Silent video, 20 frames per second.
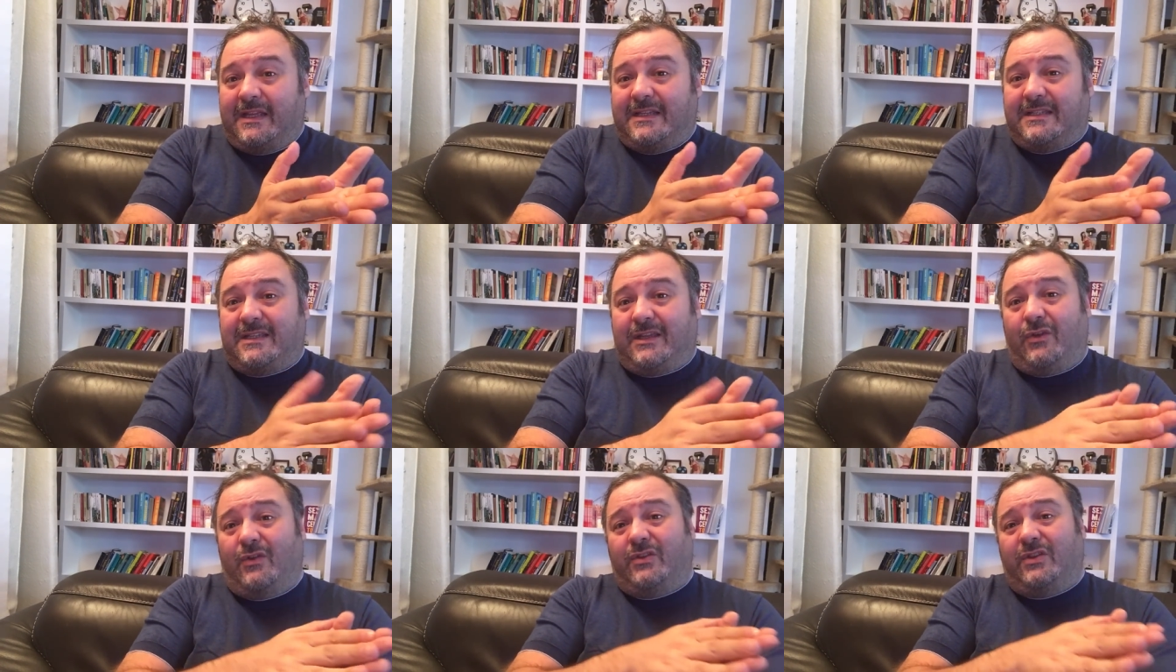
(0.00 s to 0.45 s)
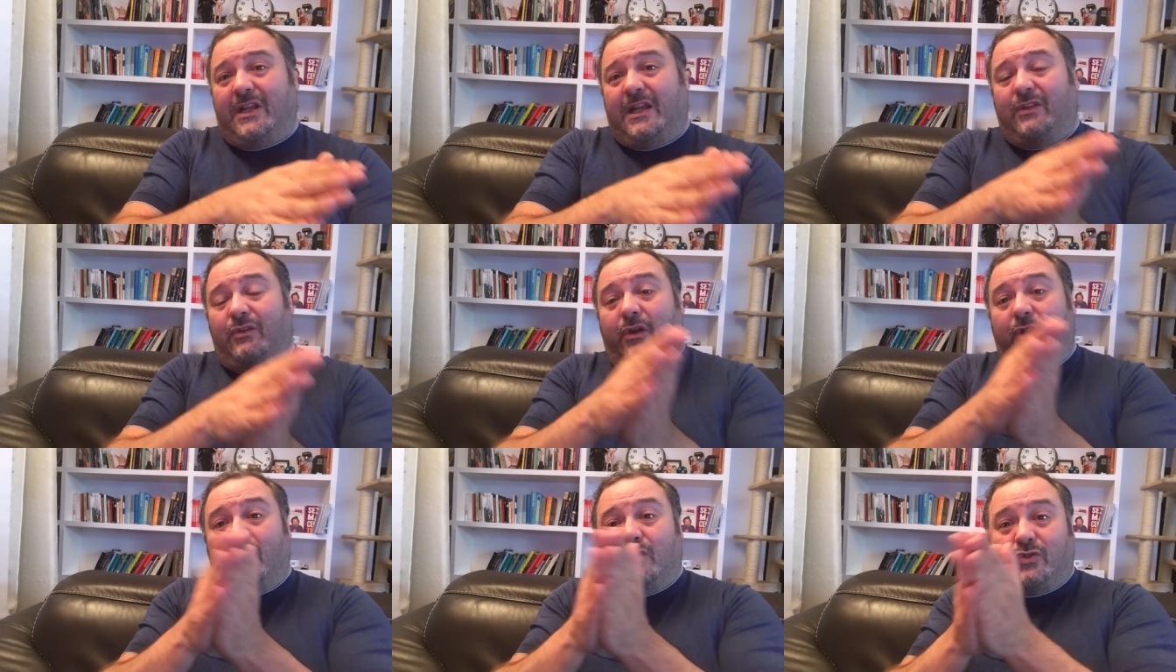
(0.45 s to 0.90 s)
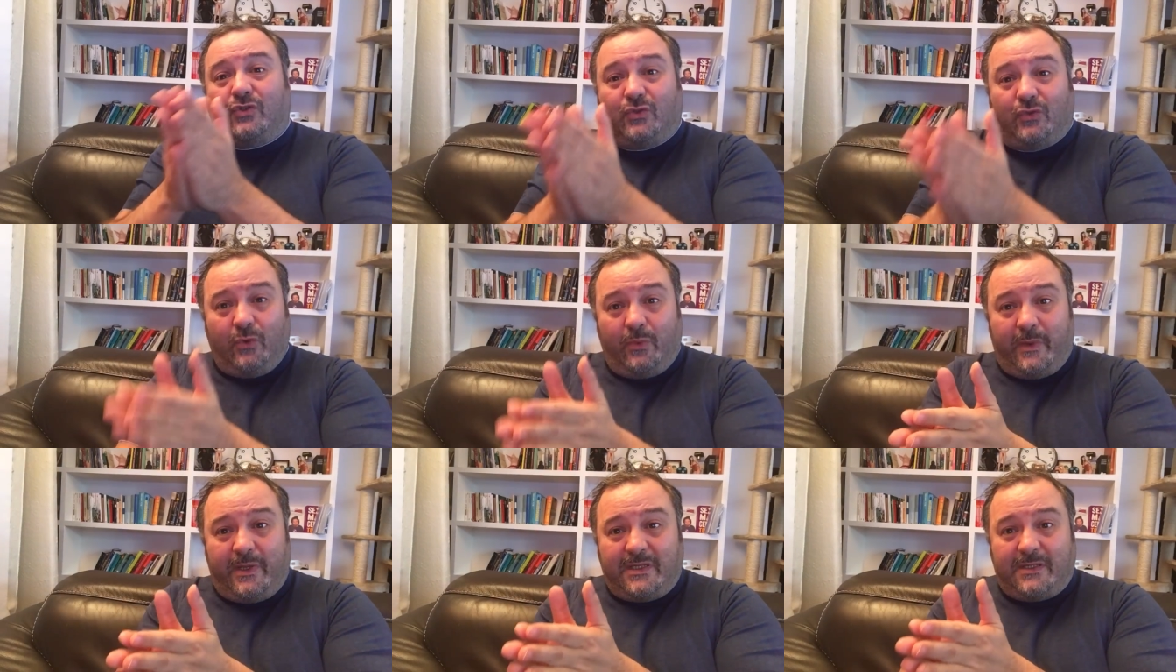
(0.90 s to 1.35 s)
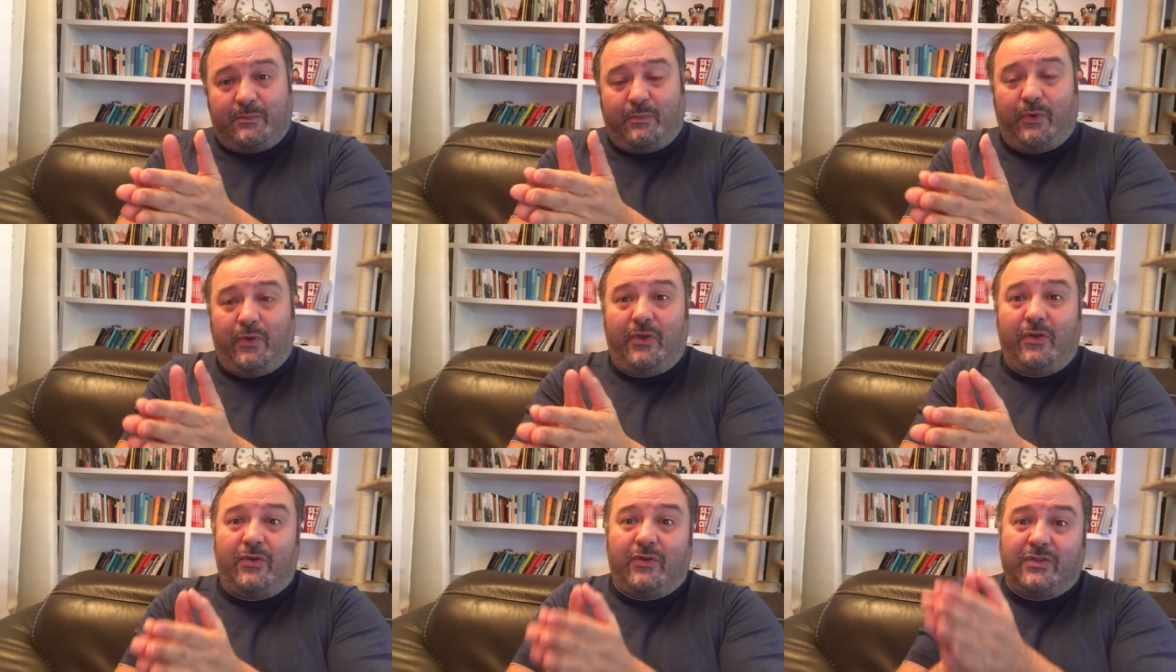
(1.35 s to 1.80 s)
Si yo entrando en los tubes
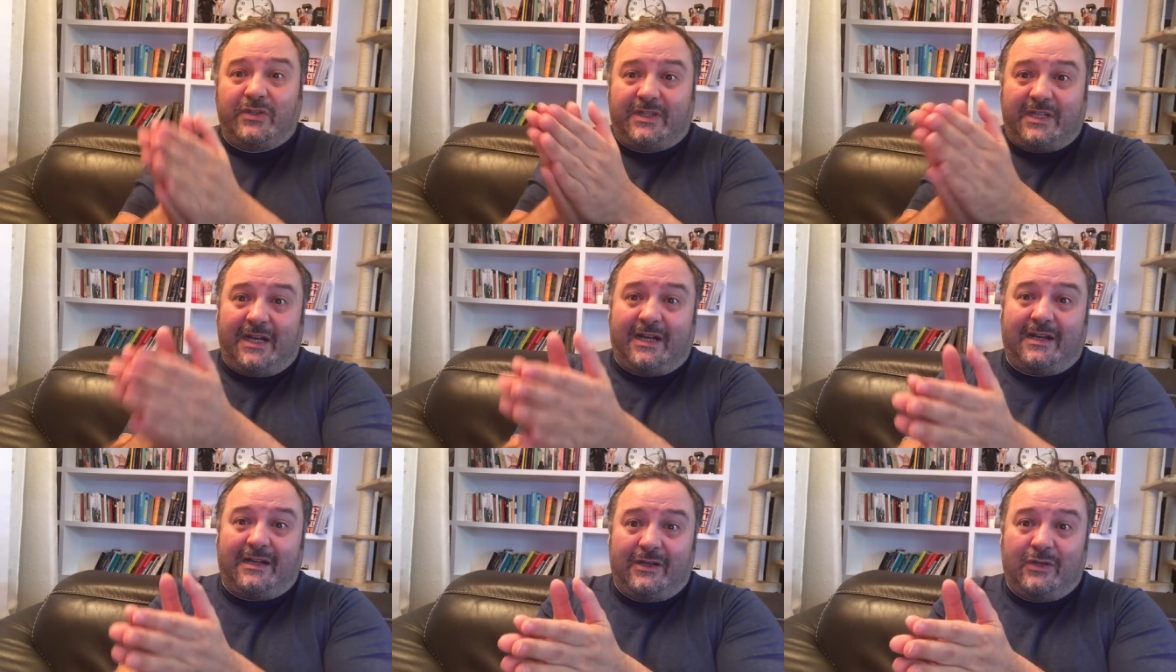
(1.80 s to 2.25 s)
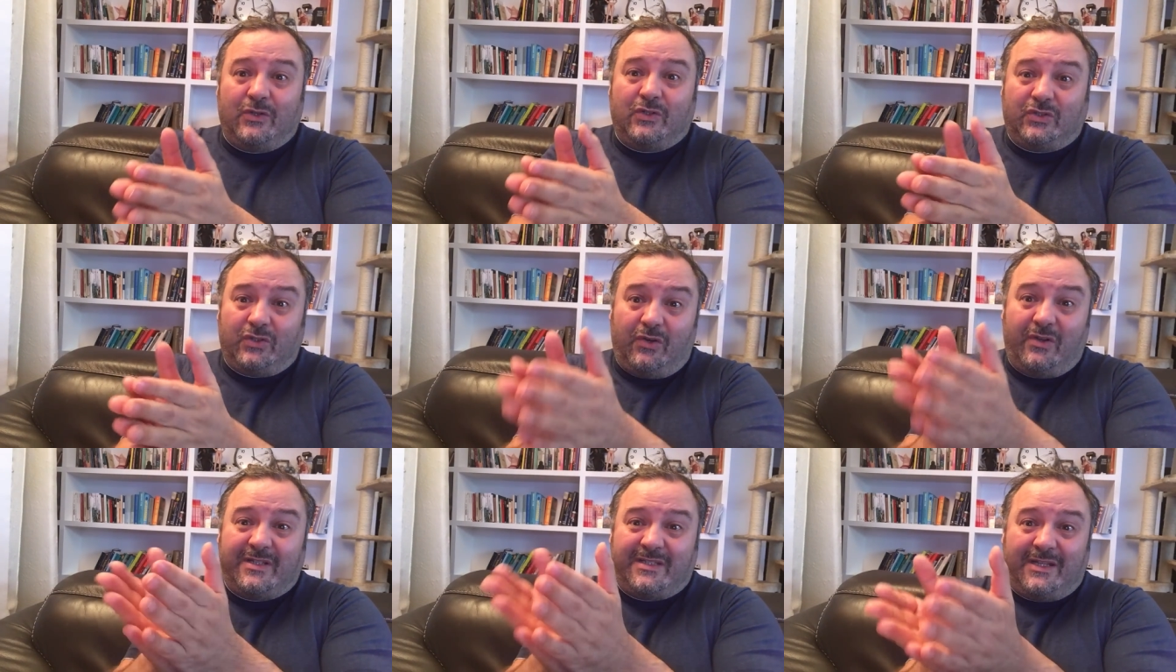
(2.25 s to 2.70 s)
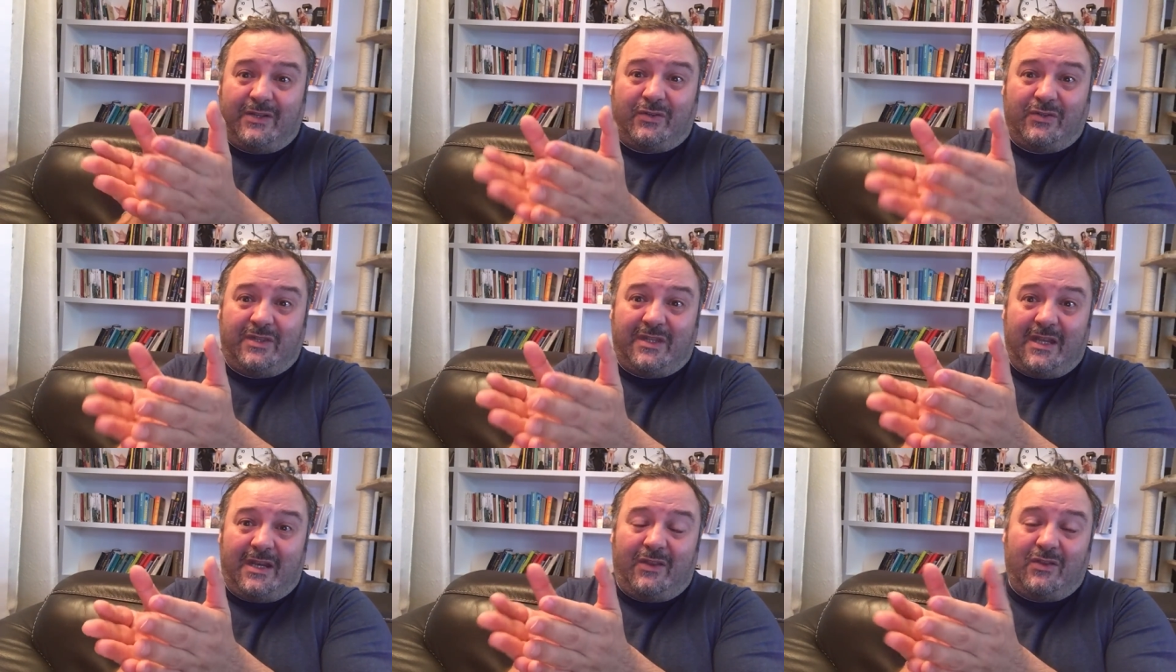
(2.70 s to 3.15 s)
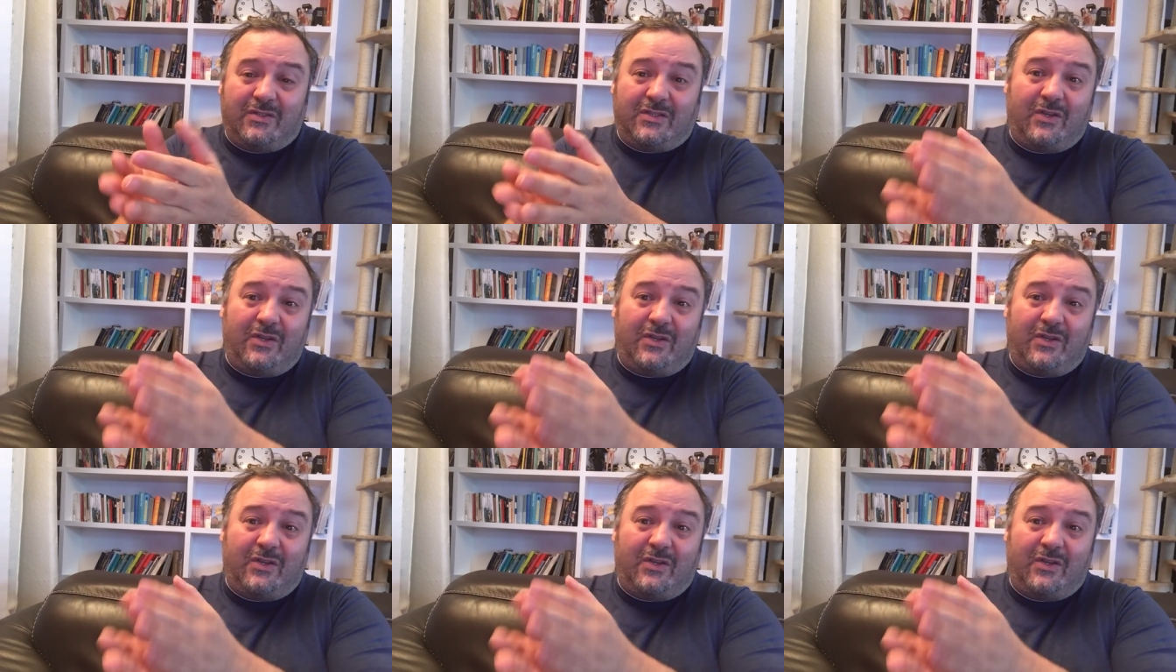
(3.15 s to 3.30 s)
puedo encontrar no solo ese contenido,